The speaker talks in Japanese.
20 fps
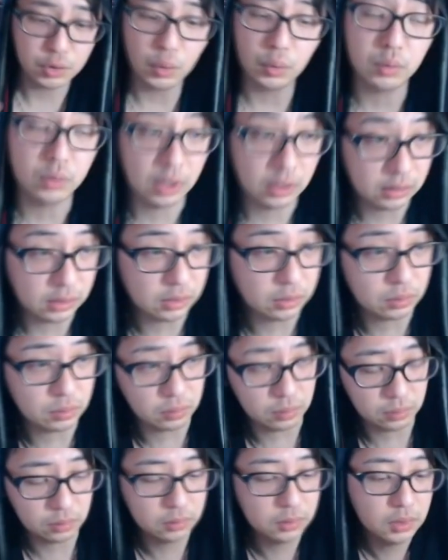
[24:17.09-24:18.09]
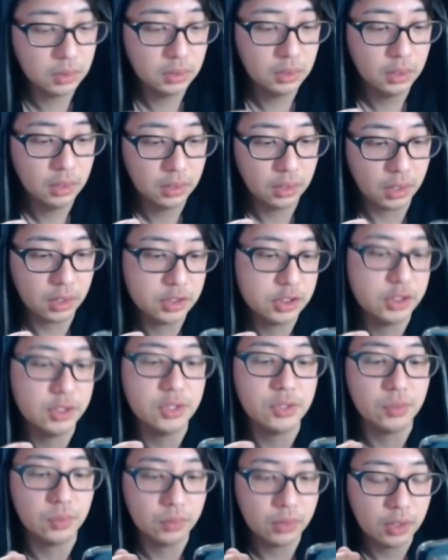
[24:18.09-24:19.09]
強くなってくる感じ
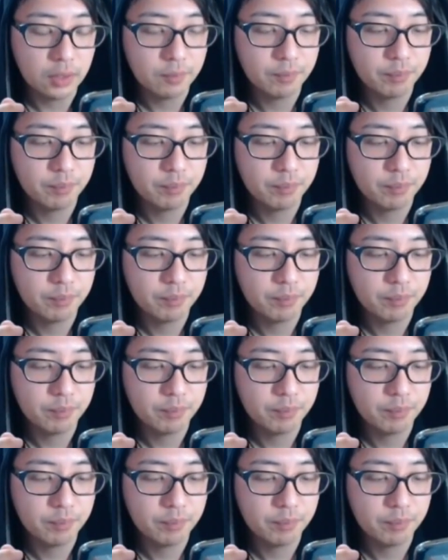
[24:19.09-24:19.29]
ですよ